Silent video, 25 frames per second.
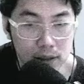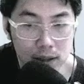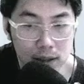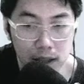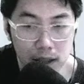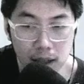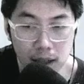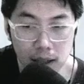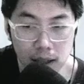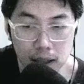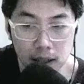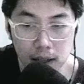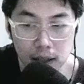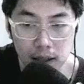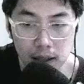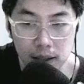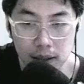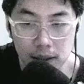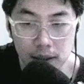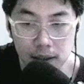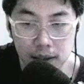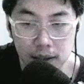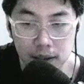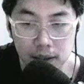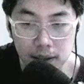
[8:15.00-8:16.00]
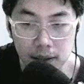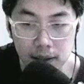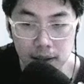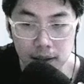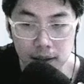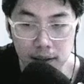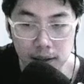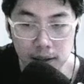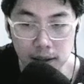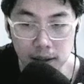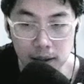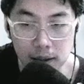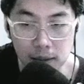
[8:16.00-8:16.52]
gaca lagi lah ya
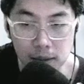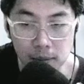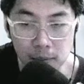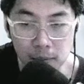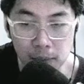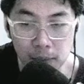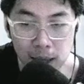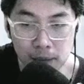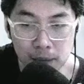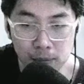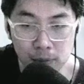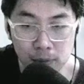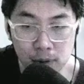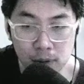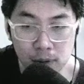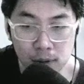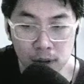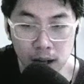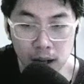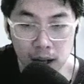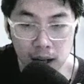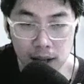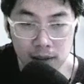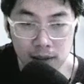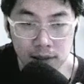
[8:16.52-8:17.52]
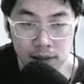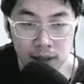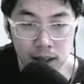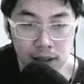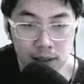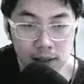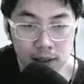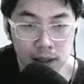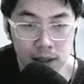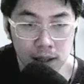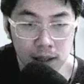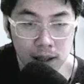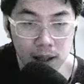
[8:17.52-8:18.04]
40 garansi
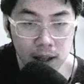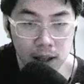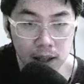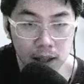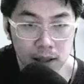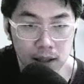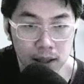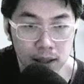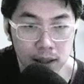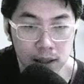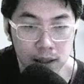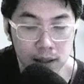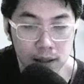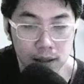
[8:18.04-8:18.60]
es kayaknya